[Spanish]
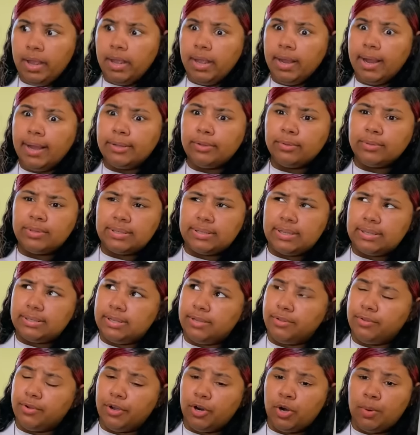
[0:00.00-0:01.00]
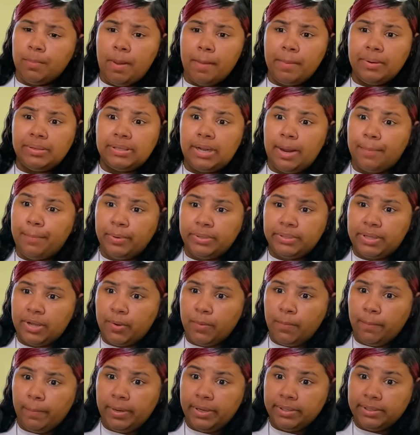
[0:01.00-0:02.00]
¿Y qué tú estás haciendo que no me abres la
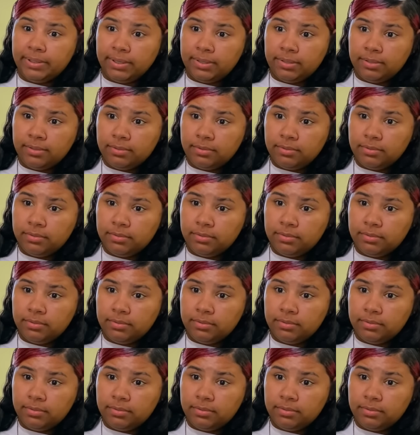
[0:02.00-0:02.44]
puerta completa?